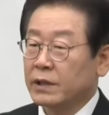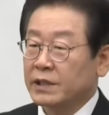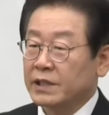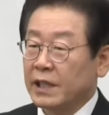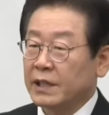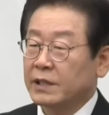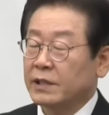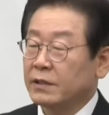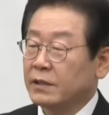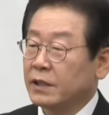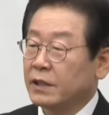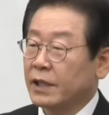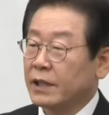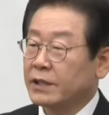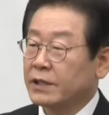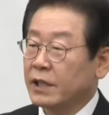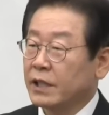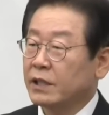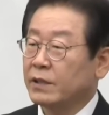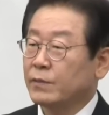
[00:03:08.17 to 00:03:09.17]

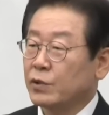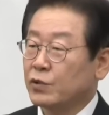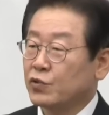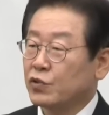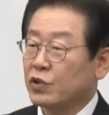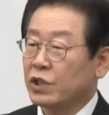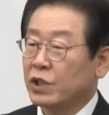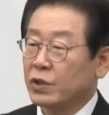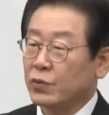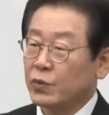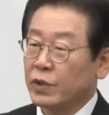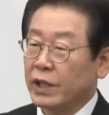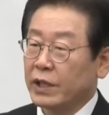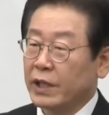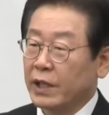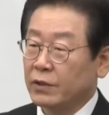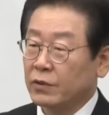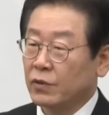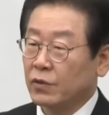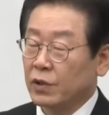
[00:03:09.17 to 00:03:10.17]
자신들의 책임을 줄이기
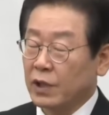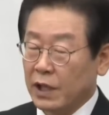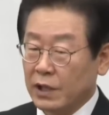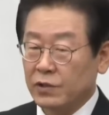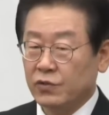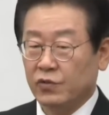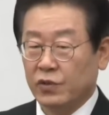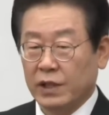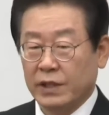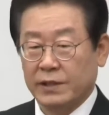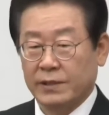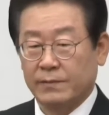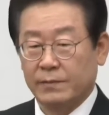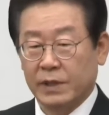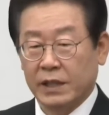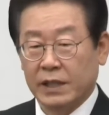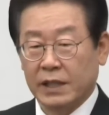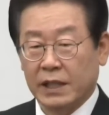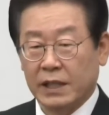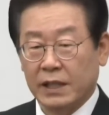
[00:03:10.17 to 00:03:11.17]
위한 행동을 할 수가
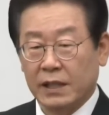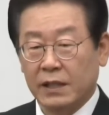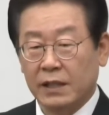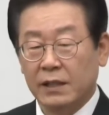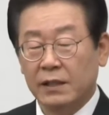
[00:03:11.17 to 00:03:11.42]
있습니까?